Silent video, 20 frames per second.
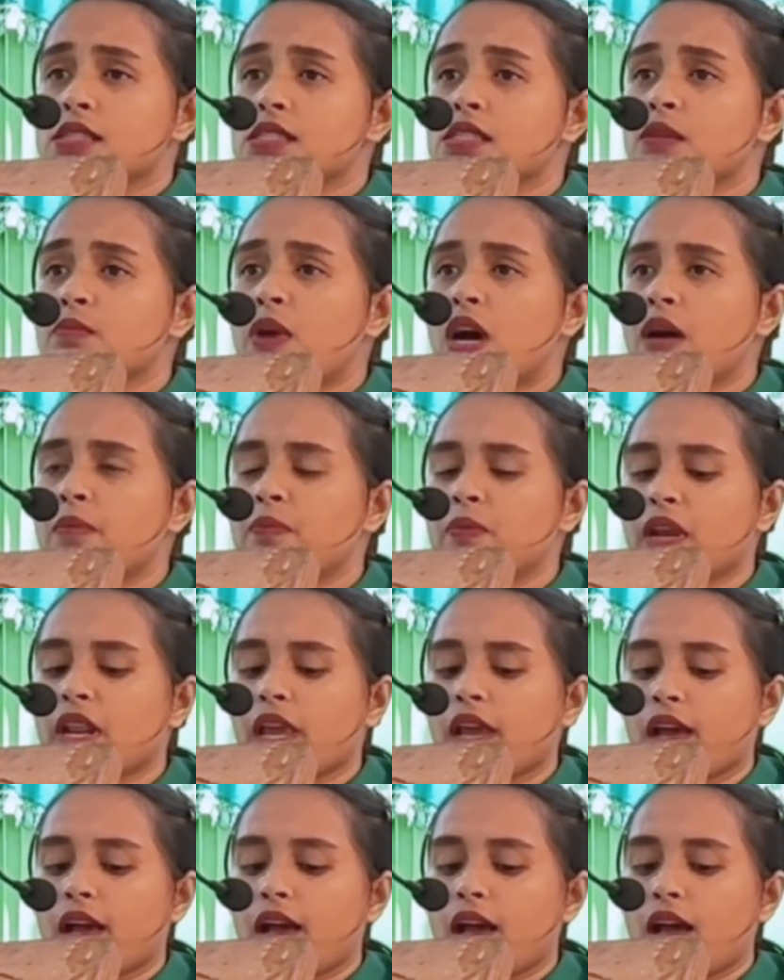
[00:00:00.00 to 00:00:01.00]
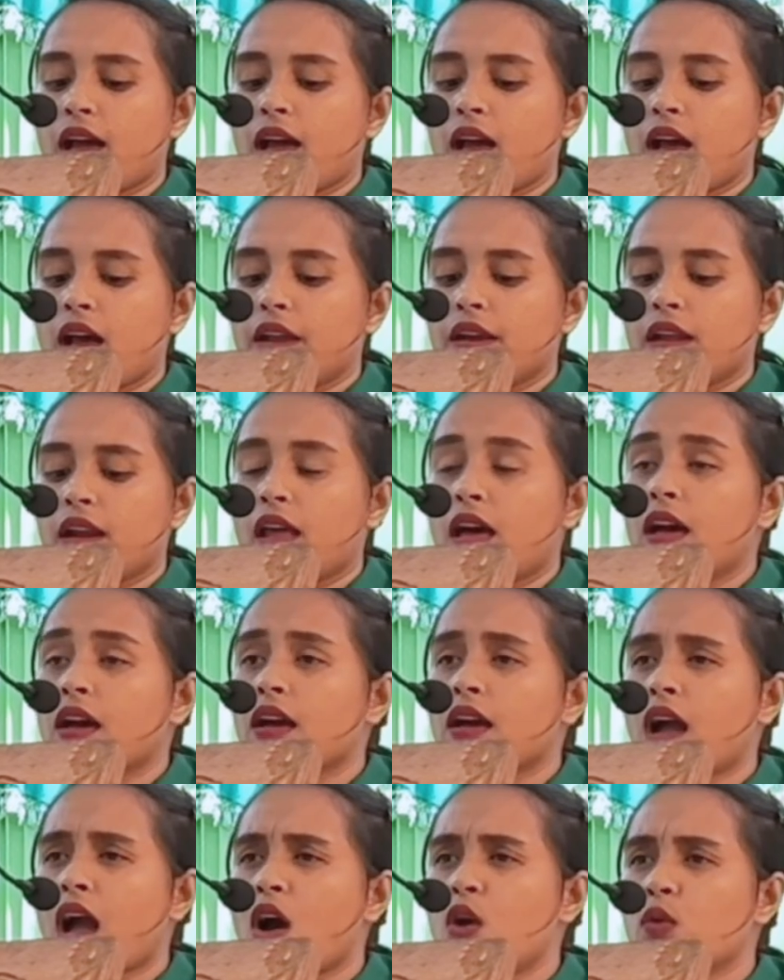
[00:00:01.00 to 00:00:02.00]
sebab mereka
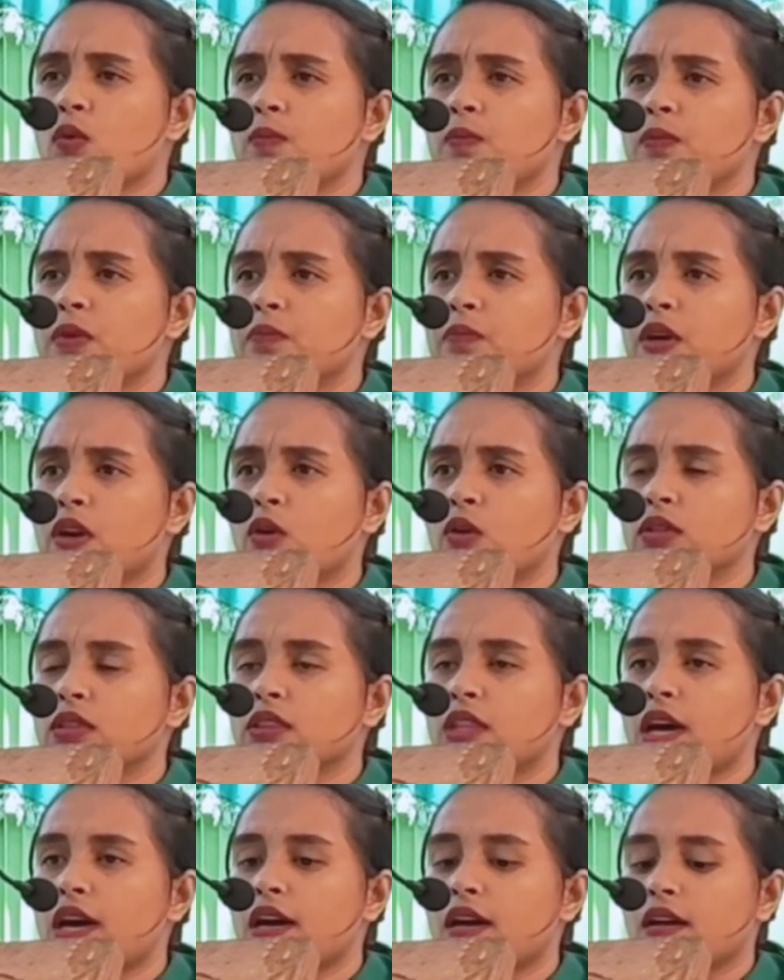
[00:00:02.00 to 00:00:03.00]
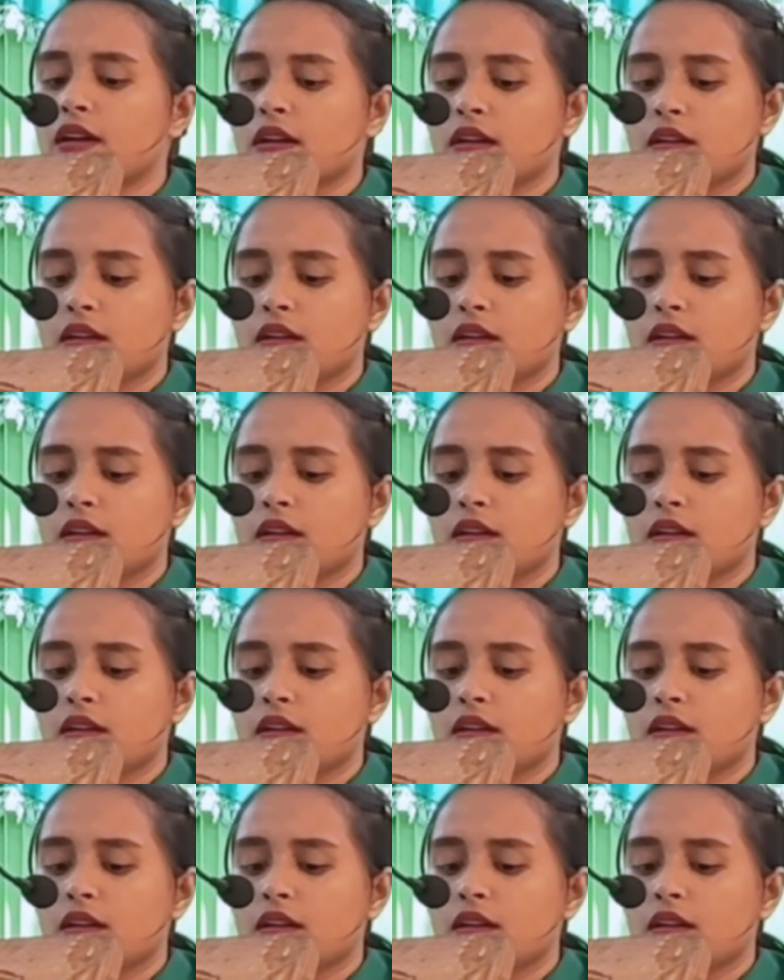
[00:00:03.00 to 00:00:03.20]
adalah kaum pemberontak.